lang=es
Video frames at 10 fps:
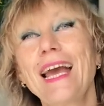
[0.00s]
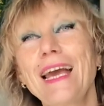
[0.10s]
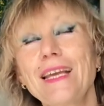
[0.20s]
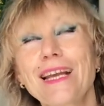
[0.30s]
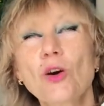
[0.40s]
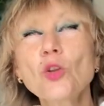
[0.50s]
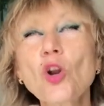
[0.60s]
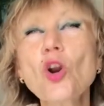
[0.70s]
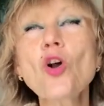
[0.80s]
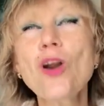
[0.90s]
eh,
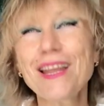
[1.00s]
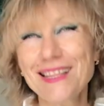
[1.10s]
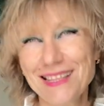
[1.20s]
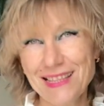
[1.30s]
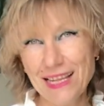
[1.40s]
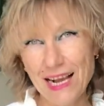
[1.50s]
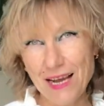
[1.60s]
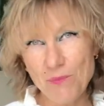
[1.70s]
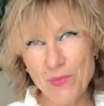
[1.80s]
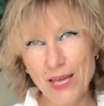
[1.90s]
cuando roles están
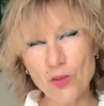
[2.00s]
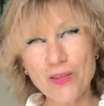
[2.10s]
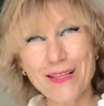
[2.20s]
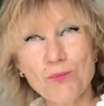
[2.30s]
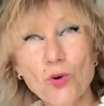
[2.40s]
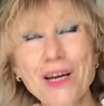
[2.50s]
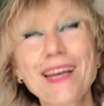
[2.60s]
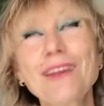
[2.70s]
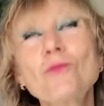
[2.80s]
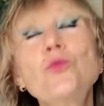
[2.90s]
cambiados, la
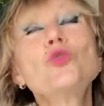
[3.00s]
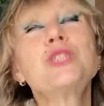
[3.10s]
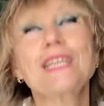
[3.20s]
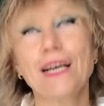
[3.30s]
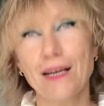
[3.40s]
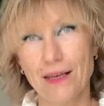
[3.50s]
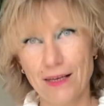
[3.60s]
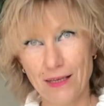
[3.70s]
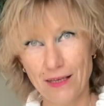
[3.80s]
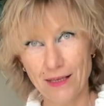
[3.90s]
mujer busca
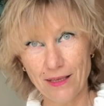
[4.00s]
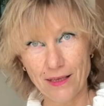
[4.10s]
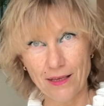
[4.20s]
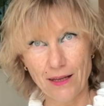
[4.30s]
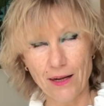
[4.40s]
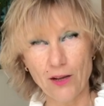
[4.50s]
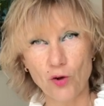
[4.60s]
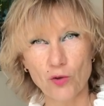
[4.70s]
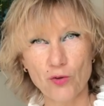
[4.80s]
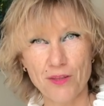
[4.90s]
eh,
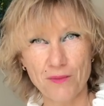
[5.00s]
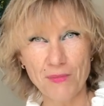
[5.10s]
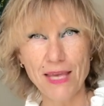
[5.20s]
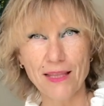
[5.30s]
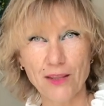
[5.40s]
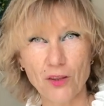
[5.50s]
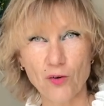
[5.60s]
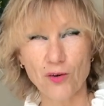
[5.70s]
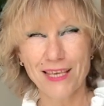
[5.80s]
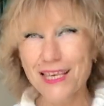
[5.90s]

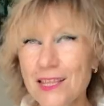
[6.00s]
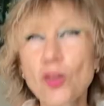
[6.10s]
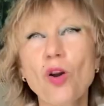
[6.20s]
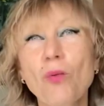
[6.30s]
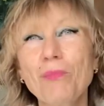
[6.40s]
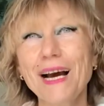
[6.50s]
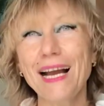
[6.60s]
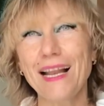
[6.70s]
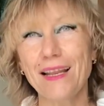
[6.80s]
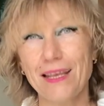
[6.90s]
reconocimiento. Y es
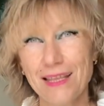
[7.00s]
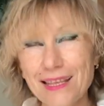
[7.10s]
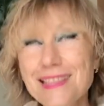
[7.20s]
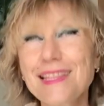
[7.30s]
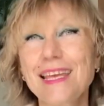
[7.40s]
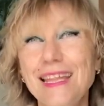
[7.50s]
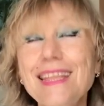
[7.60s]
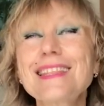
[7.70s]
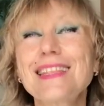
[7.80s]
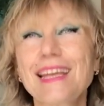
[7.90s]
normal en este, en
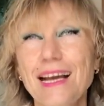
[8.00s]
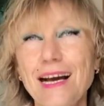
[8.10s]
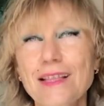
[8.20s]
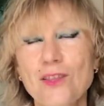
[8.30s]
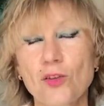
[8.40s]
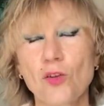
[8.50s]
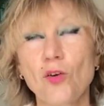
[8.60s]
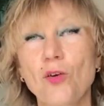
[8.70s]
este caso, ¿no?